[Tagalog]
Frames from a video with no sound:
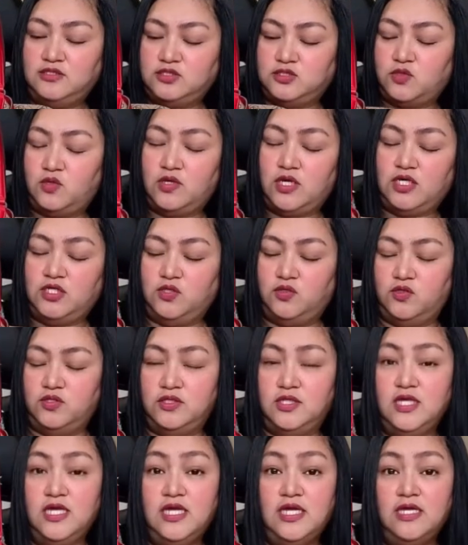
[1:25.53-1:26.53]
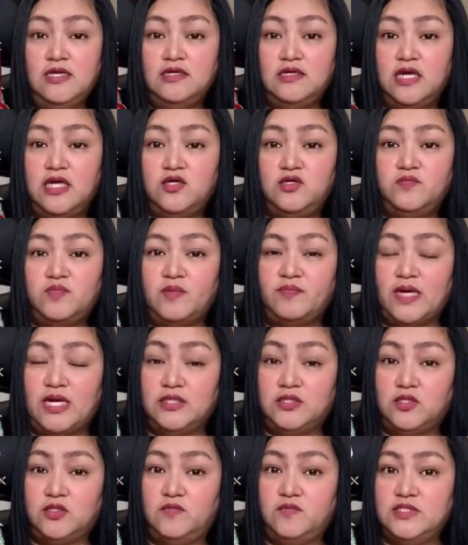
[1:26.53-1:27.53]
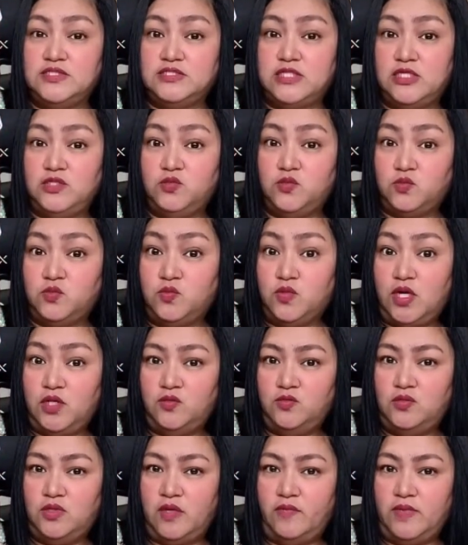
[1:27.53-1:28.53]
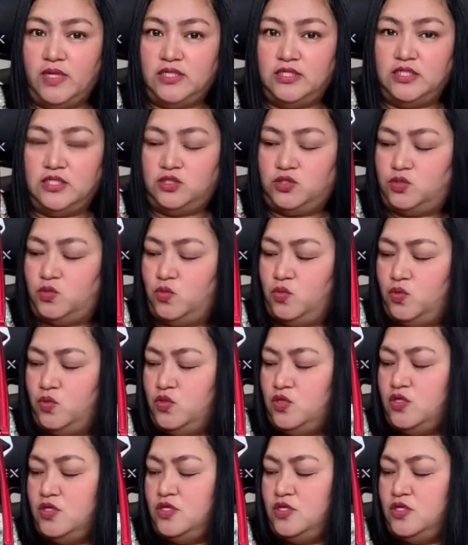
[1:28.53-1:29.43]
So ngayon, ngayon ipapakita ko na sa inyo kung anong laman nito.